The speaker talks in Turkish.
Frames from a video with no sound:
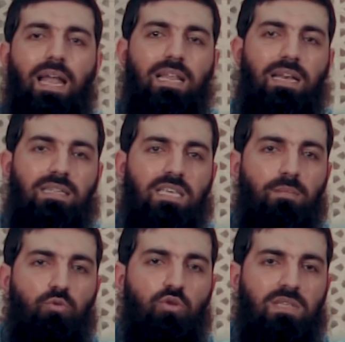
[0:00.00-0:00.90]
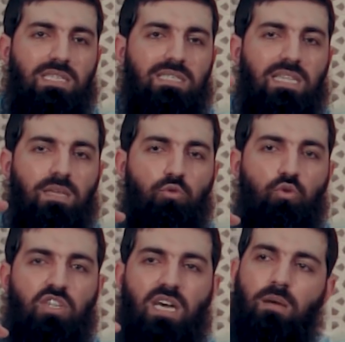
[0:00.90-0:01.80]
Ellerindeki bütün izzeti,
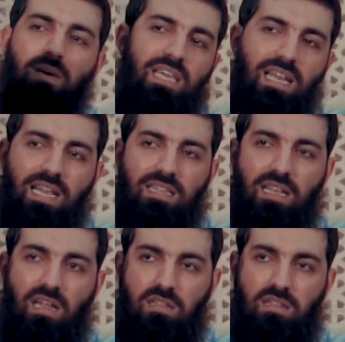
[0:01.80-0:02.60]
bütün kerameti ellerinden